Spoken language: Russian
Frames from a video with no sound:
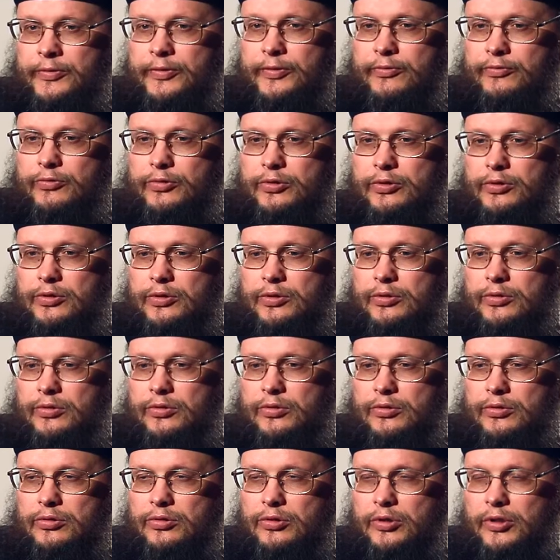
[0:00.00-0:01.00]
Вот
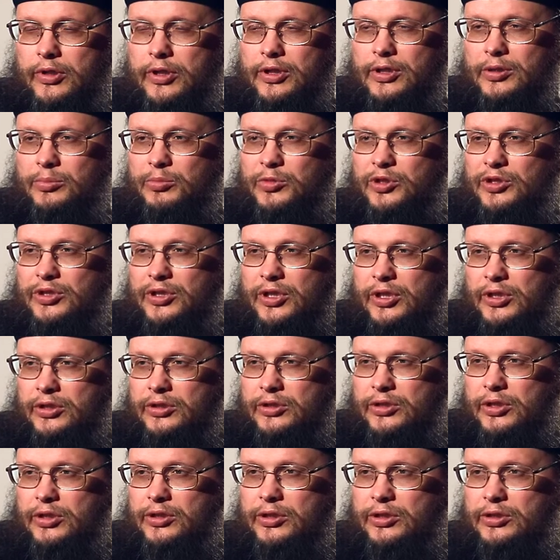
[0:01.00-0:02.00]
э, человек без
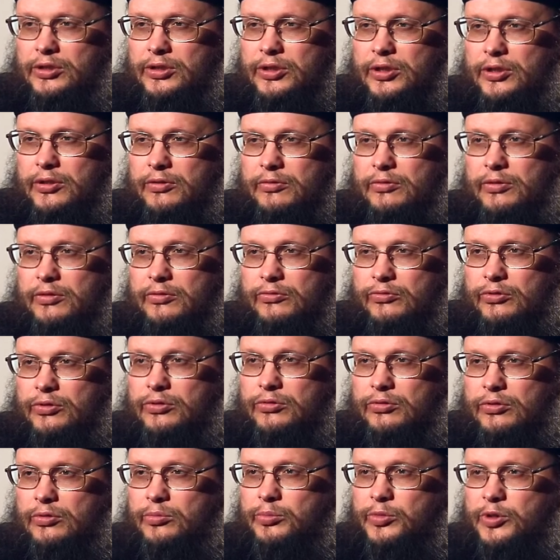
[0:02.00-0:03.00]
креста нательного,
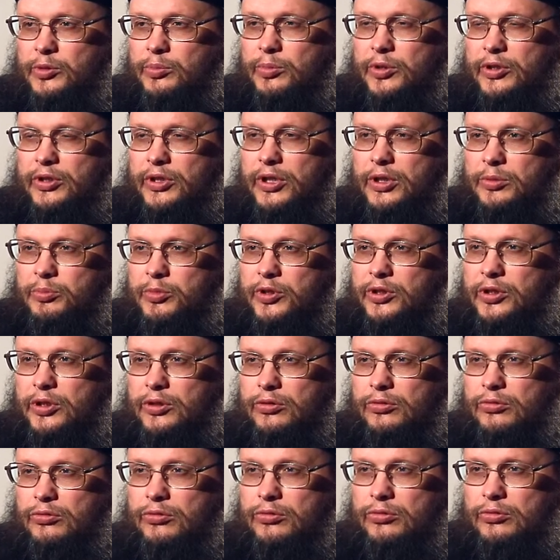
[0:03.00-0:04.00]
вот он подпадает под
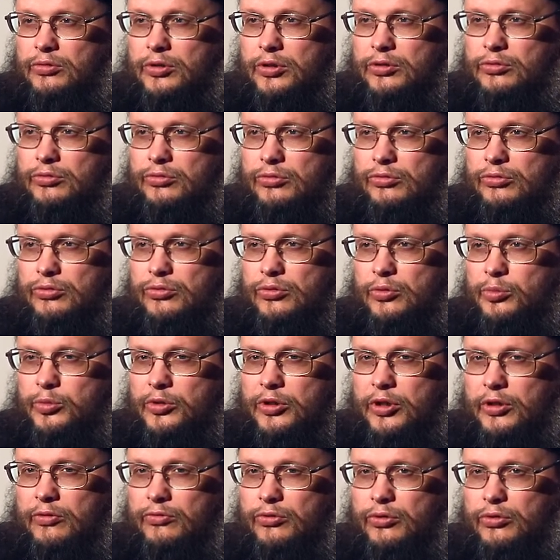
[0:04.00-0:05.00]
эту нашу русскую
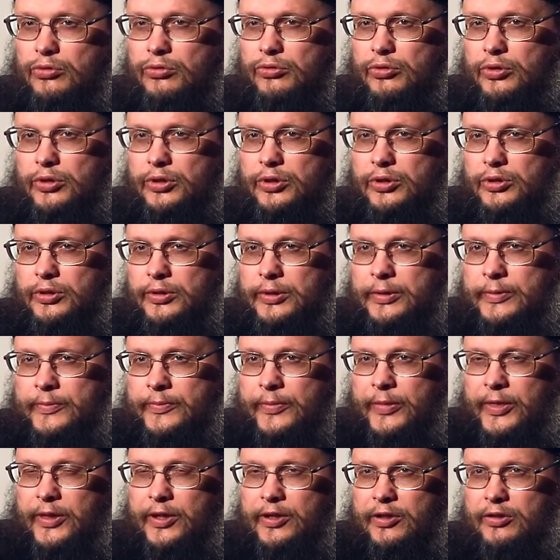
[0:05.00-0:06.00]
поговорку, и,
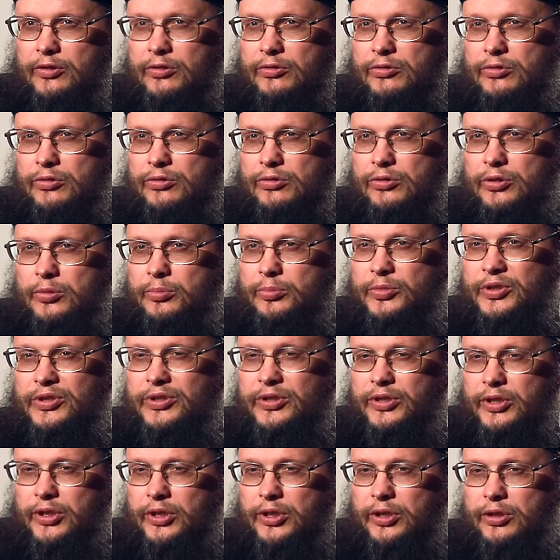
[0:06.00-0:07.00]
конечно, чем
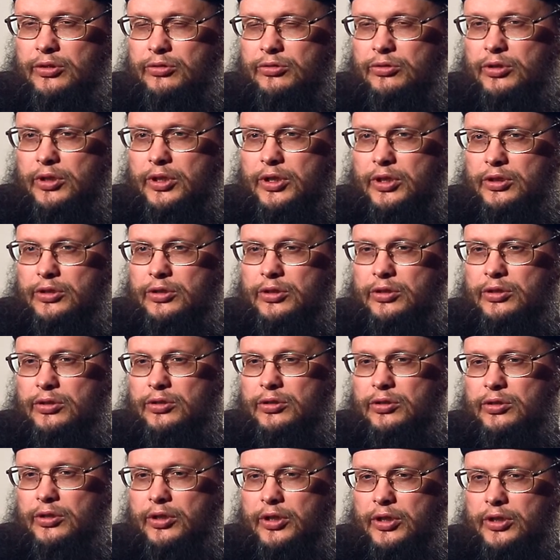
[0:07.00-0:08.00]
быстрее человек
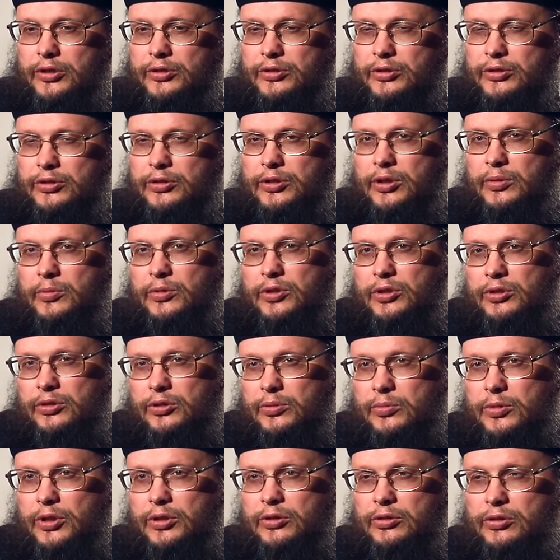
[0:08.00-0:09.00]
оденет крестное знамение
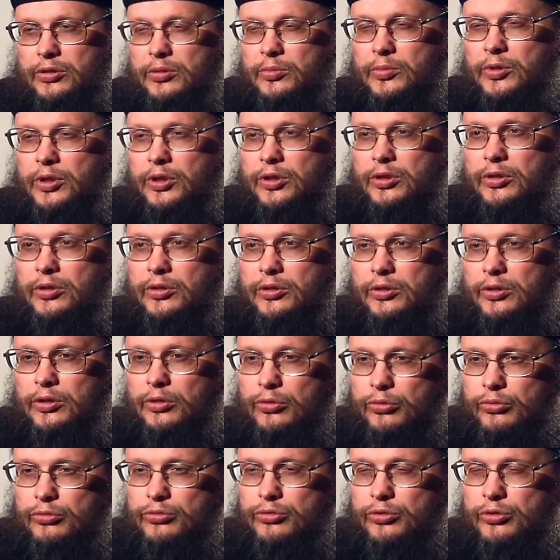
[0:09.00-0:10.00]
себя, тем
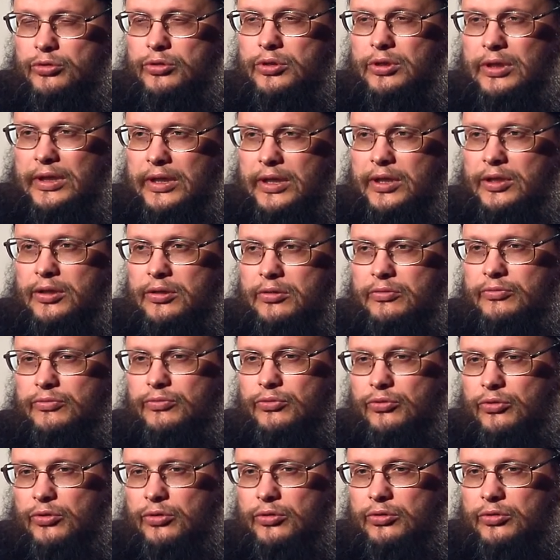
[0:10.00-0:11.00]
лучше для
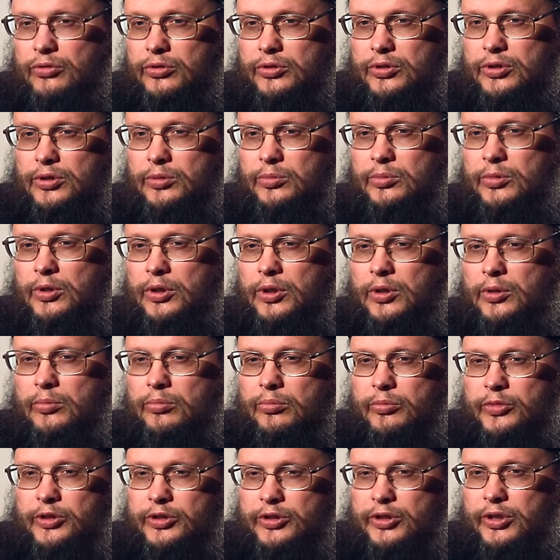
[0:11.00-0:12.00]
него, тем
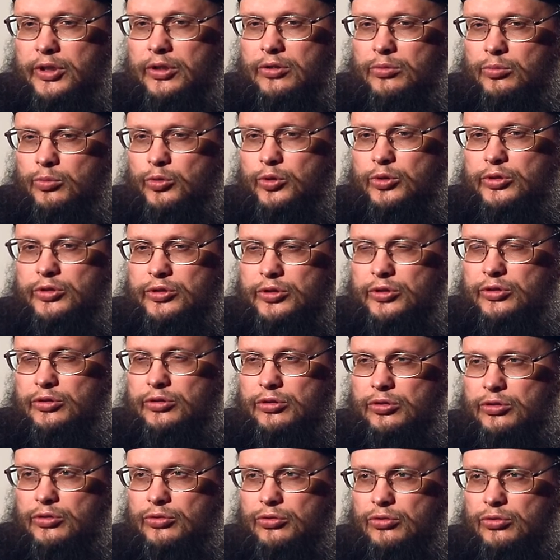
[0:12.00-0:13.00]
быстрее он будет
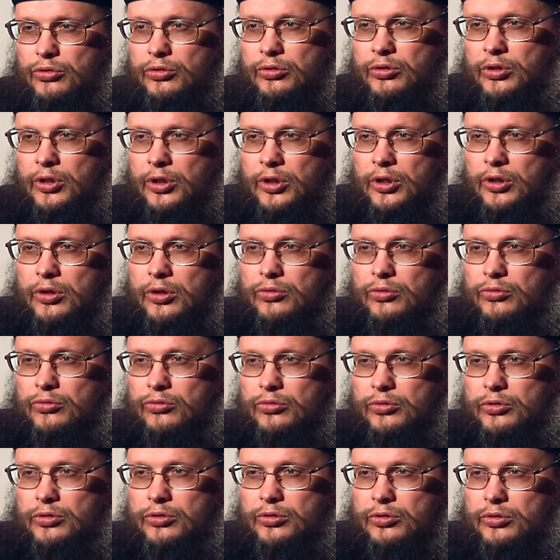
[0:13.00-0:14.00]
защищен
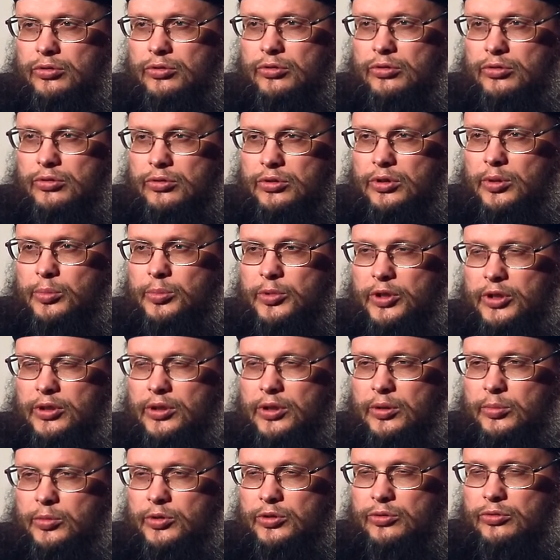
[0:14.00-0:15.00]
от э,
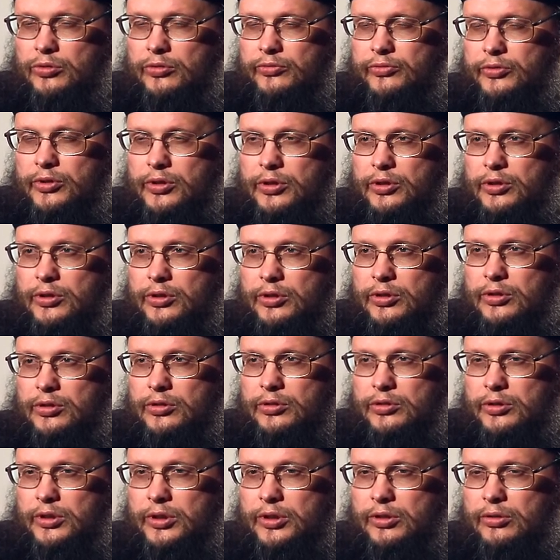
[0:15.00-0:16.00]
нападок бесовских и
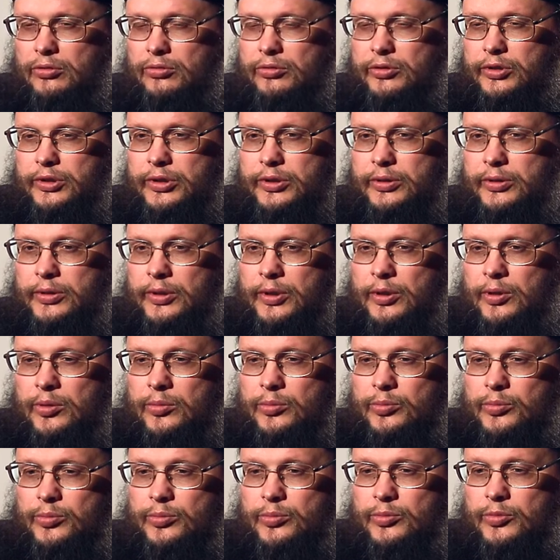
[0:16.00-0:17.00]
злых людей.
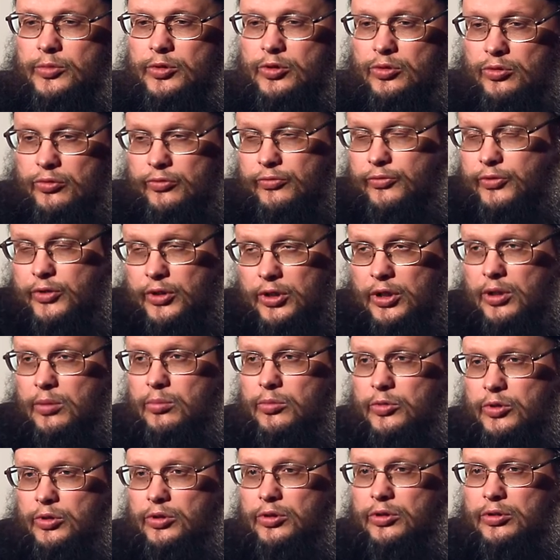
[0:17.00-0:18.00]
Но в
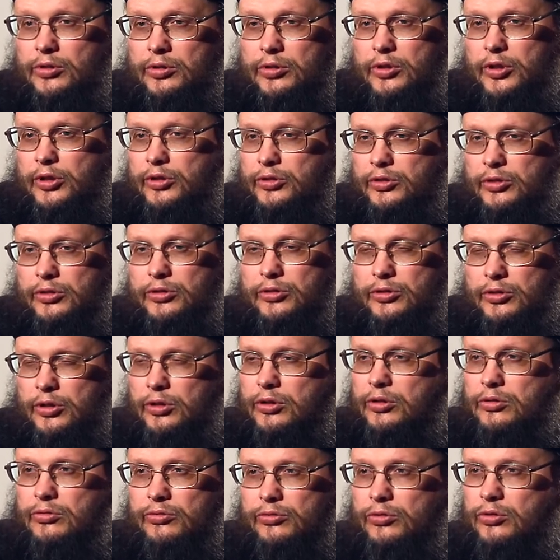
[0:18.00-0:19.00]
храм и креститься,
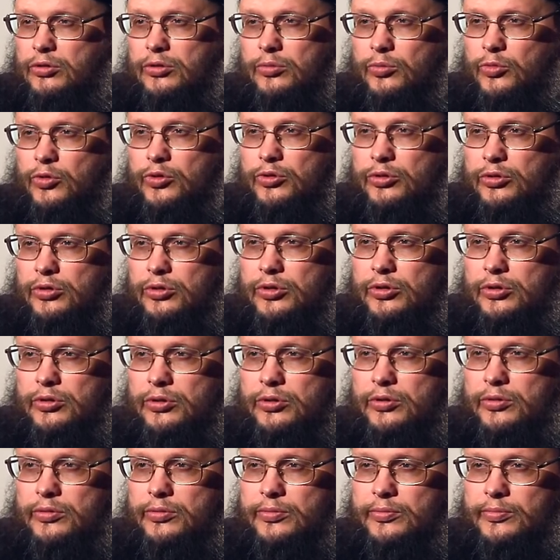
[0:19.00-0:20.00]
конечно, все это можно
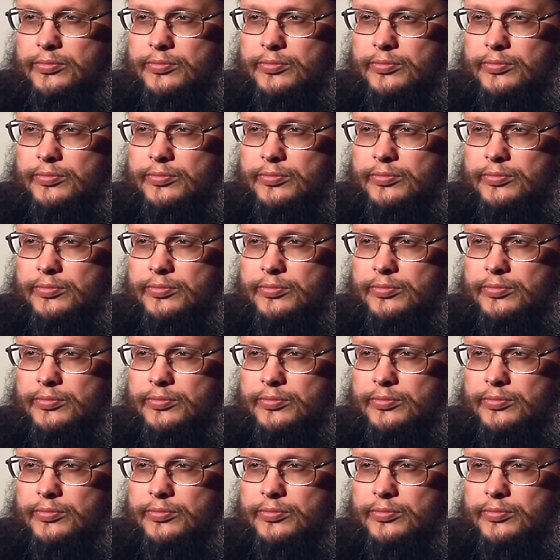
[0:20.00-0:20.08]
делать.